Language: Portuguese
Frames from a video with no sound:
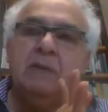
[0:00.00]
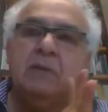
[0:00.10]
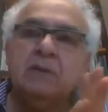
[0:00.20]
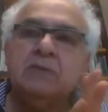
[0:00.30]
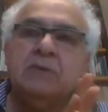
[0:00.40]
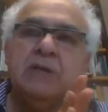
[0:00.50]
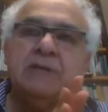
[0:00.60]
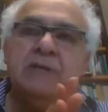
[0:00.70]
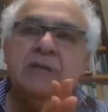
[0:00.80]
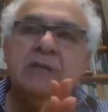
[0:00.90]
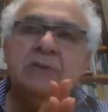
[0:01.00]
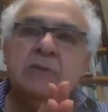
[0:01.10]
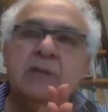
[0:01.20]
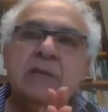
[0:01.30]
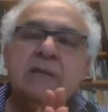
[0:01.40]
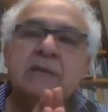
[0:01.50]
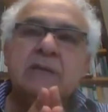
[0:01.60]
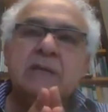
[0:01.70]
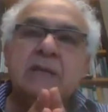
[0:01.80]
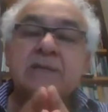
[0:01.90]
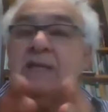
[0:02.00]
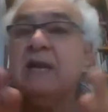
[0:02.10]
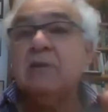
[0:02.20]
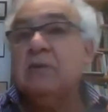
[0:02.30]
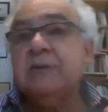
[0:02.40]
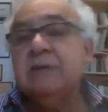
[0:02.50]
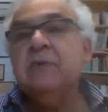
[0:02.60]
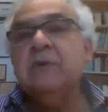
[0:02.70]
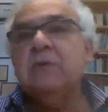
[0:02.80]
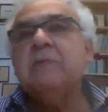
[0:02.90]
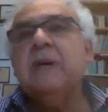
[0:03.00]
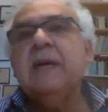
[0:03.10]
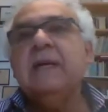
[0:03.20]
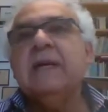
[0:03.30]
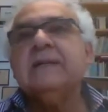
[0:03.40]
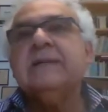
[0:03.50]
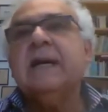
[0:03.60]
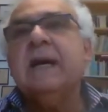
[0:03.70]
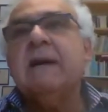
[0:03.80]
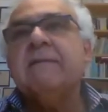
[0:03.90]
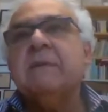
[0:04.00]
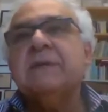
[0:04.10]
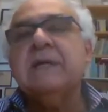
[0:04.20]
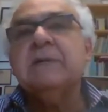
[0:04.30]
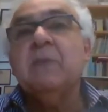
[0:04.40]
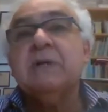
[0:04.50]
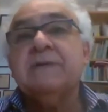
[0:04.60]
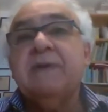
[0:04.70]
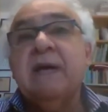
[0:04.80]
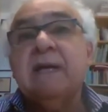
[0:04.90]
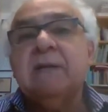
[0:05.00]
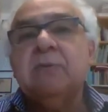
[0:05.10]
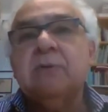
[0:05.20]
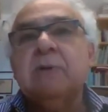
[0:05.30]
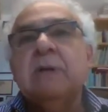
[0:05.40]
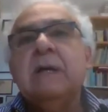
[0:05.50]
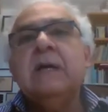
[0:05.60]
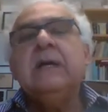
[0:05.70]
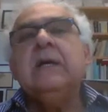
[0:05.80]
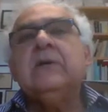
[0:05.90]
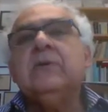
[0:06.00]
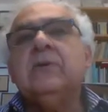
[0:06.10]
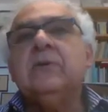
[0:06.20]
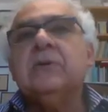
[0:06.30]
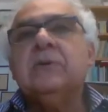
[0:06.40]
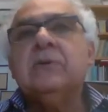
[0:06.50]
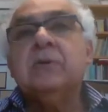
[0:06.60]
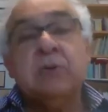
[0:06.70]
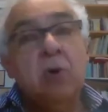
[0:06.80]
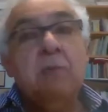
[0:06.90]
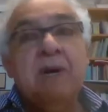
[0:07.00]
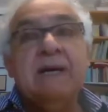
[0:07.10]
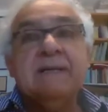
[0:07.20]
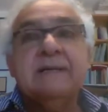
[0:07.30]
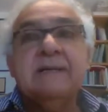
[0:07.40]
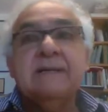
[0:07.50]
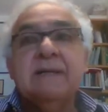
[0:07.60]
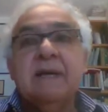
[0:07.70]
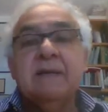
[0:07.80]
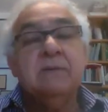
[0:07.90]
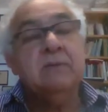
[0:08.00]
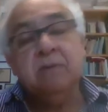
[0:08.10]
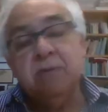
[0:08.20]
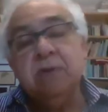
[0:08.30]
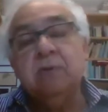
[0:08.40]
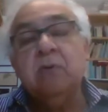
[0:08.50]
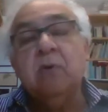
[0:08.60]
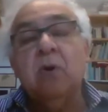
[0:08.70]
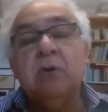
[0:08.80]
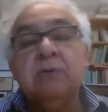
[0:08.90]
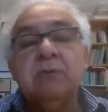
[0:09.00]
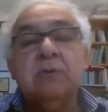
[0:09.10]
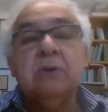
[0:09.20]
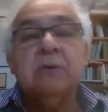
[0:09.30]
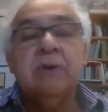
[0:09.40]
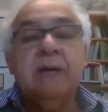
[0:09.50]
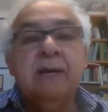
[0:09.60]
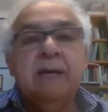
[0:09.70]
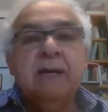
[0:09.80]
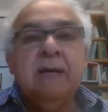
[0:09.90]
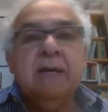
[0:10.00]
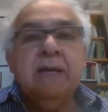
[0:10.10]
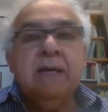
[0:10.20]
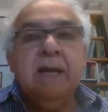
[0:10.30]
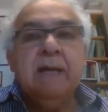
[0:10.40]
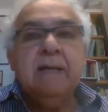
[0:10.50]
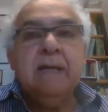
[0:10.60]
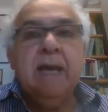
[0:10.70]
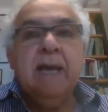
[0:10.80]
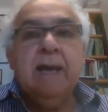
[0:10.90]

e o Rio do Desejo, eles, eles traduzem muito bem essa, vamos dizer, atmosfera do, do, do dos romances né, e, do, e do conto. Né? É,